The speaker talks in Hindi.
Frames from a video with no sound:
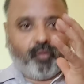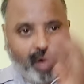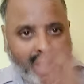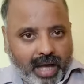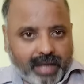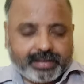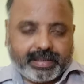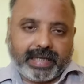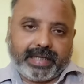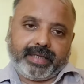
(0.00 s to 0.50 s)

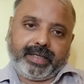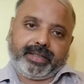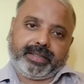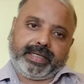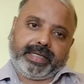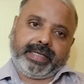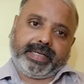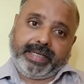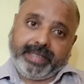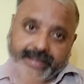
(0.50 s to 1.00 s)
वहां जाकर
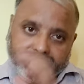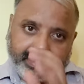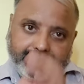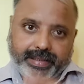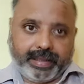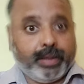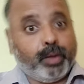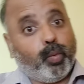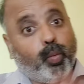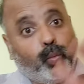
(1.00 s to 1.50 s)
के कहीं ना
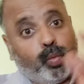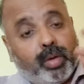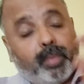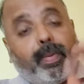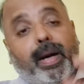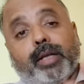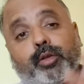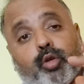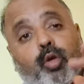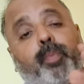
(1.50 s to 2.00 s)
कहीं उन
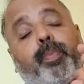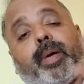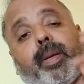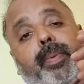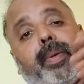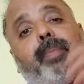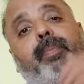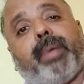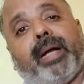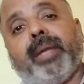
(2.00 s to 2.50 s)
बातों
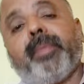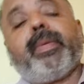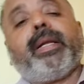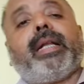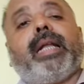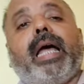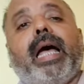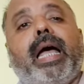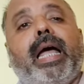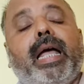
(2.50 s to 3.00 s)
पर भी बल
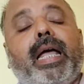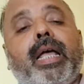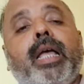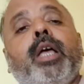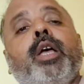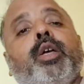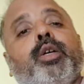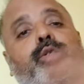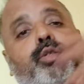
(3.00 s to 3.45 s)
मिल रहा है